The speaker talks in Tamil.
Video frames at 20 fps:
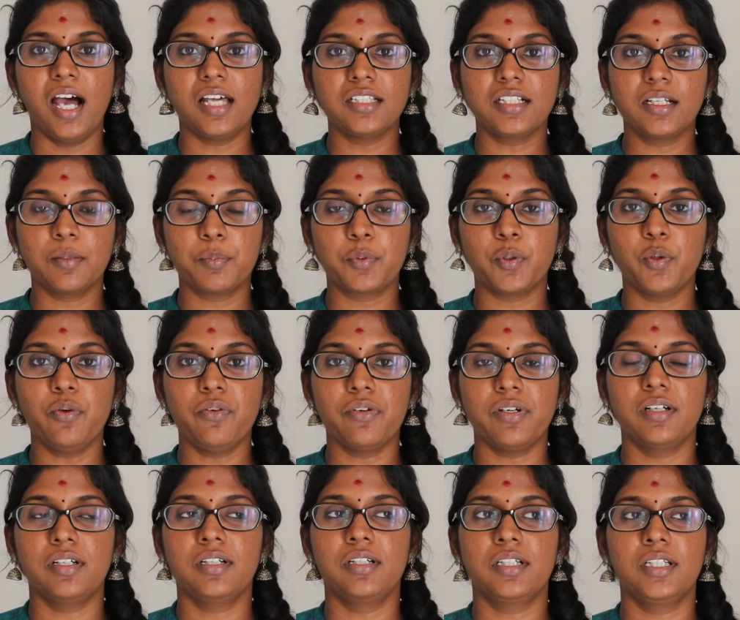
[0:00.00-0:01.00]
அதுக்கப்புறம்
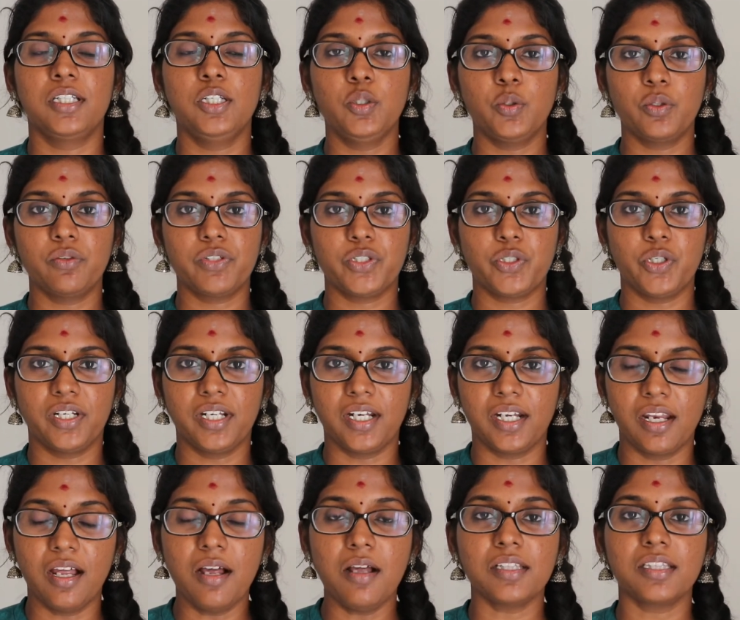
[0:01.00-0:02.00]
இன்னொரு விஷயம்
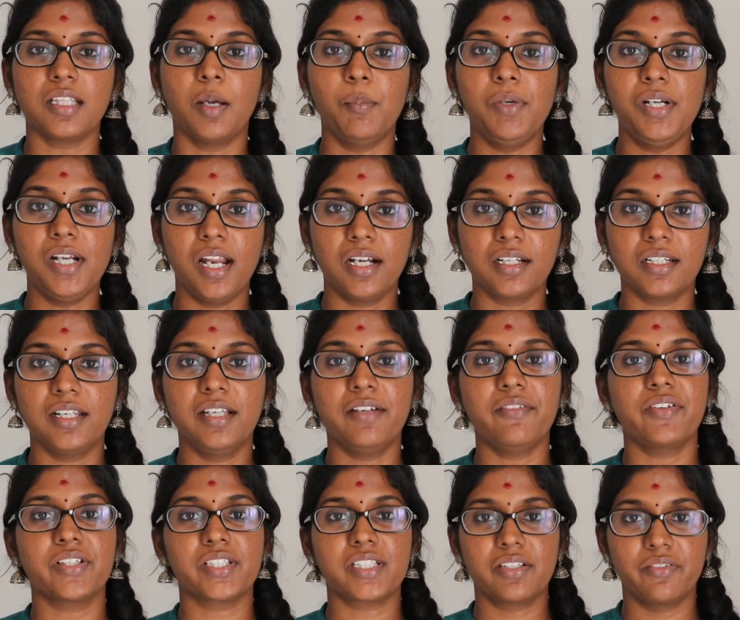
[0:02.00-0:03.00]
என்னென்னா தமிழ்நாட்டில்
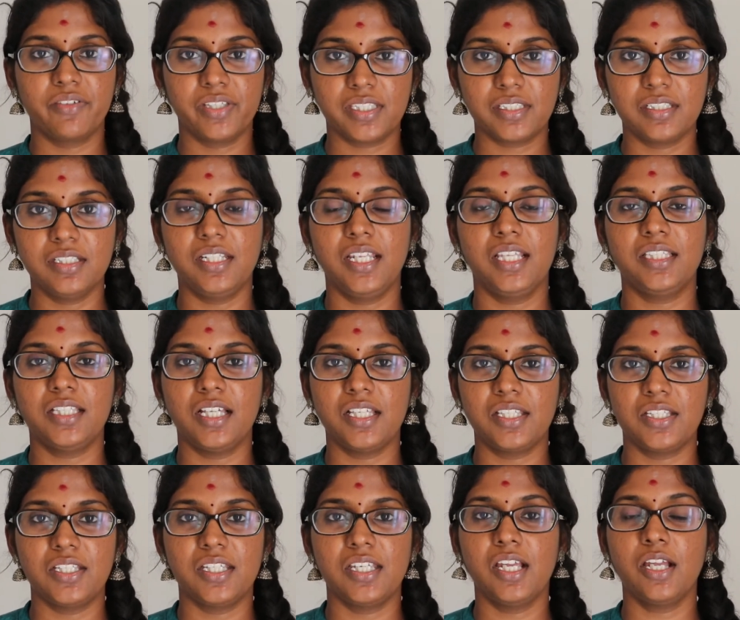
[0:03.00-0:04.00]
ஃபஸ்ட்டு ஃபஸ்ட்டு
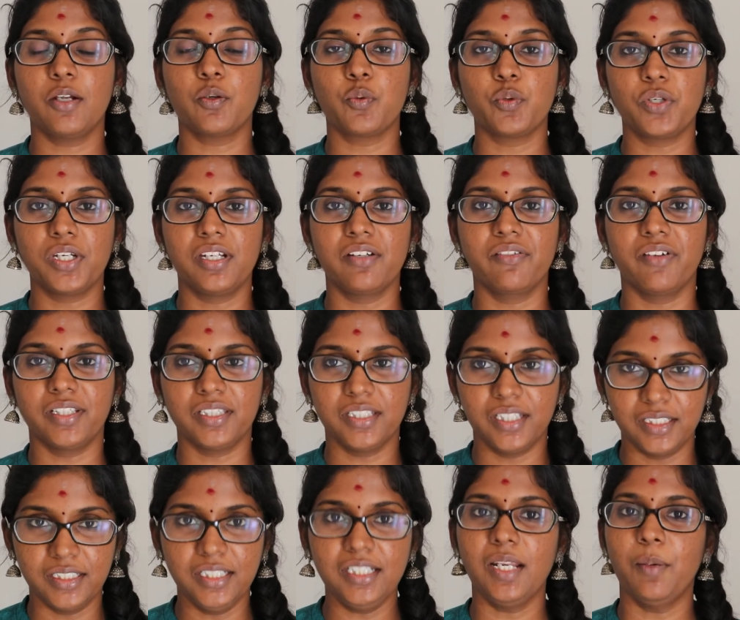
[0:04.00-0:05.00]
நேதாஜியை கூட்டிகிட்டு
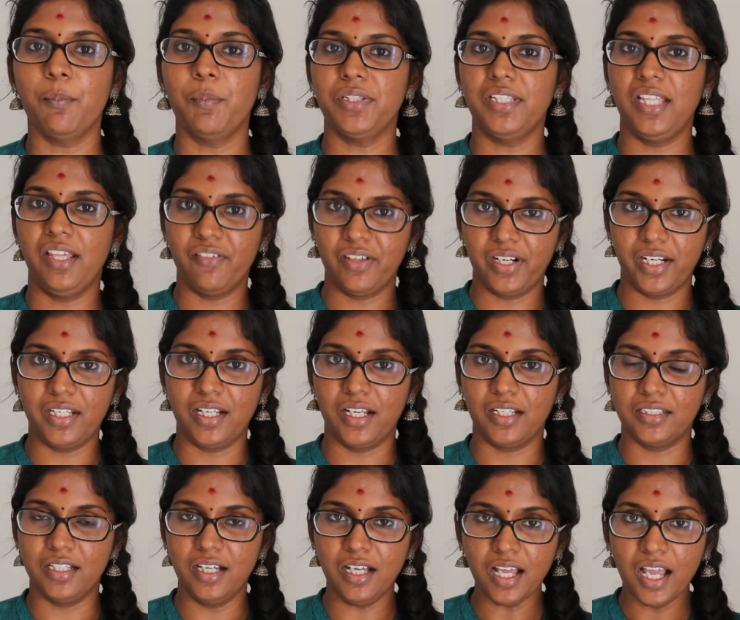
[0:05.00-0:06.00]
வந்தது நம்ம
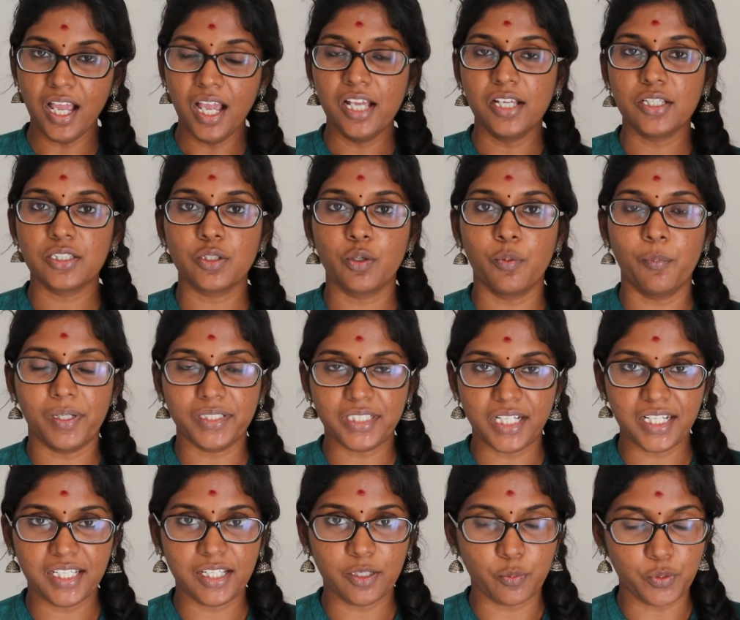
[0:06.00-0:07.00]
தேவரையா தான் ஸோ
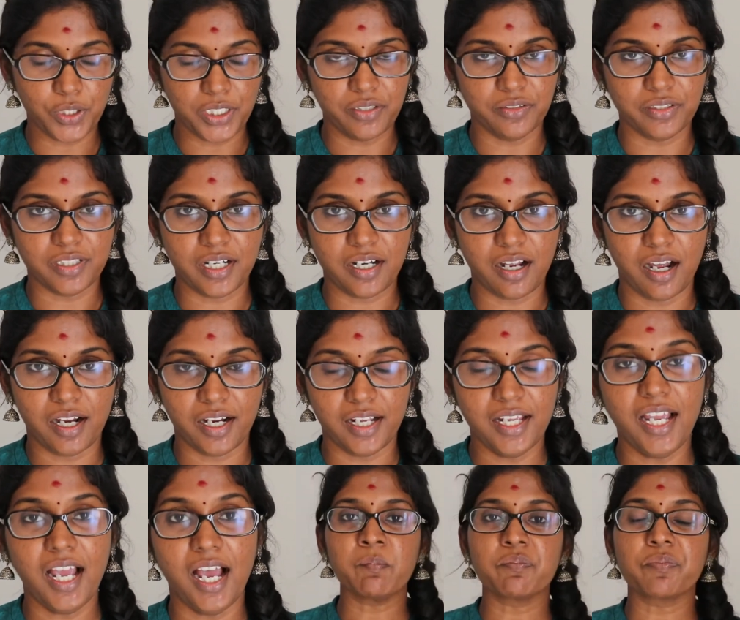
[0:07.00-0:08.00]
மதுரைக்கு கூட்டிகிட்டு வந்திருக்காங்க
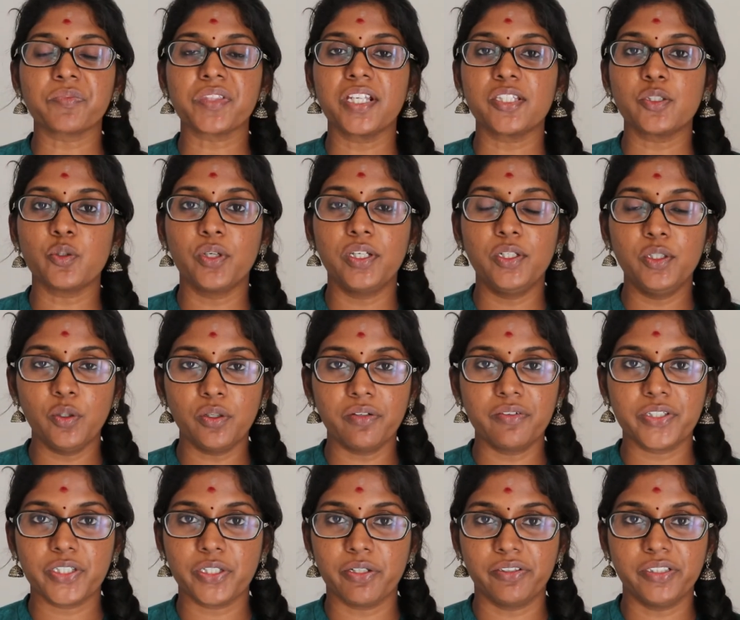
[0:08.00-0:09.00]
ஸோ
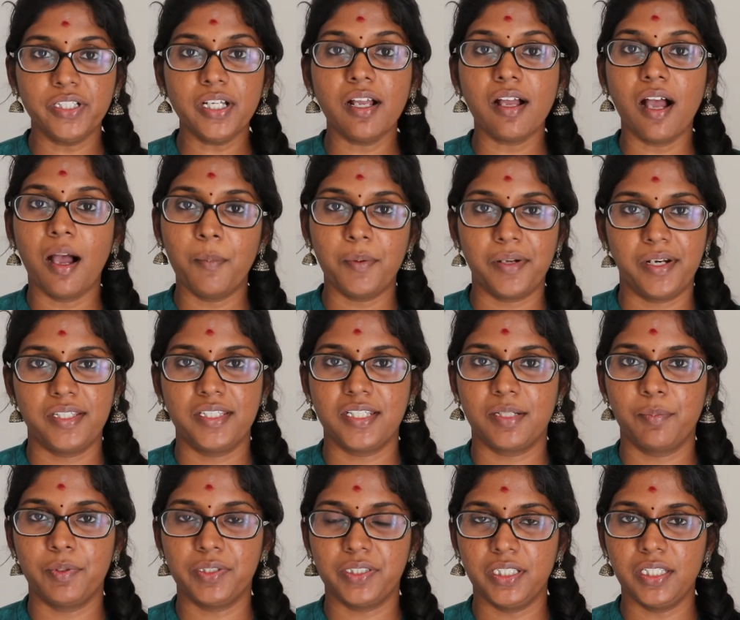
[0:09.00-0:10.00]
இன்னொரு விஷயம் வந்து
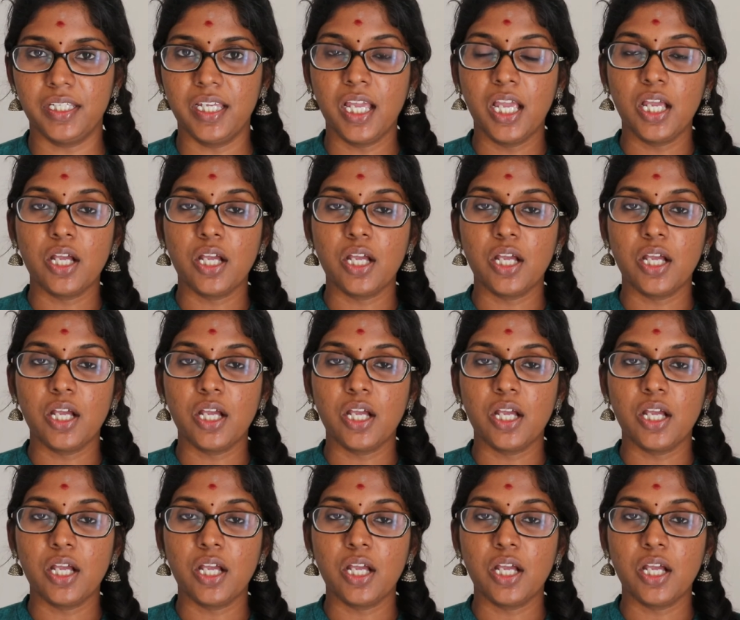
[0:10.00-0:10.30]
காமராஜர் பற்றி